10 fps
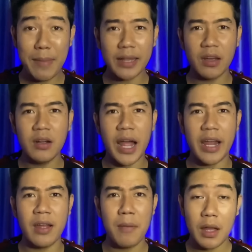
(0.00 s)
bà Tư
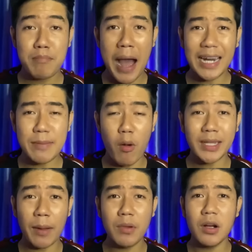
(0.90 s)
này, bà là một
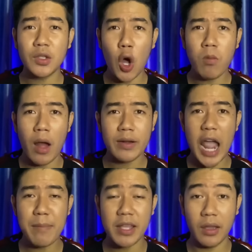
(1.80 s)
cái tấm gương tốt
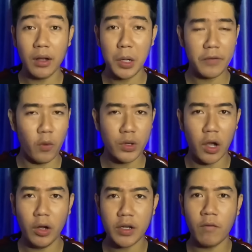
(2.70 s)
để mà những người phụ
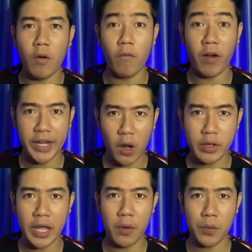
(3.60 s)
nữ trong vùng phải
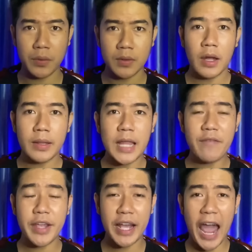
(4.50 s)
noi theo.
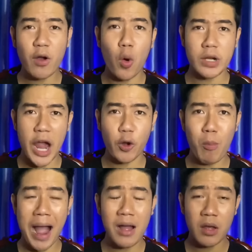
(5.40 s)
Tại vì cả cuộc đời của
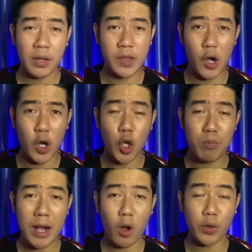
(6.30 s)
bà, từ hồi
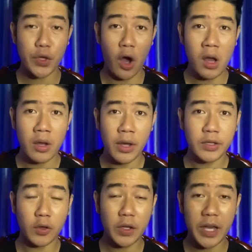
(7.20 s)
lúc bà còn nhỏ
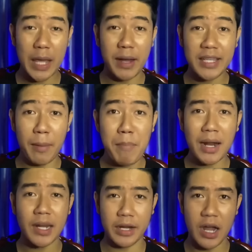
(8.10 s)
cho tới khi bà nhắm
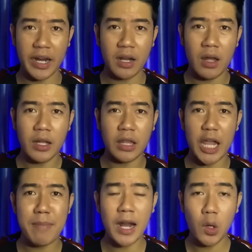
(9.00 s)
mắt lìa đời đó,
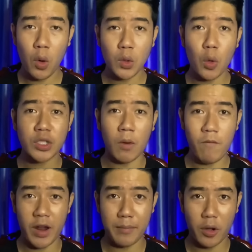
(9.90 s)
thì bà luôn luôn sống
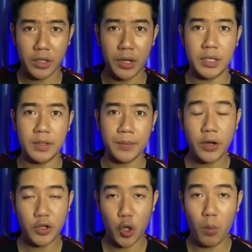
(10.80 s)
vì mọi người.
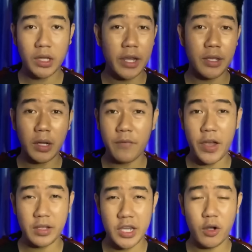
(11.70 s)
Nói chung thì những cái
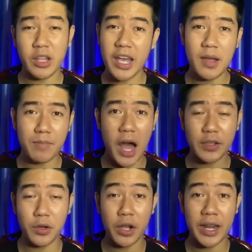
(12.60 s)
việc gì có thể giúp đỡ
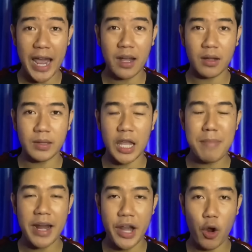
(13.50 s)
cho người khác á, thì
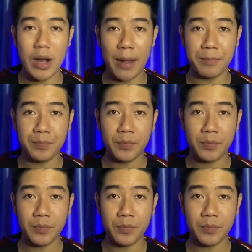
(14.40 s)
bà đều làm.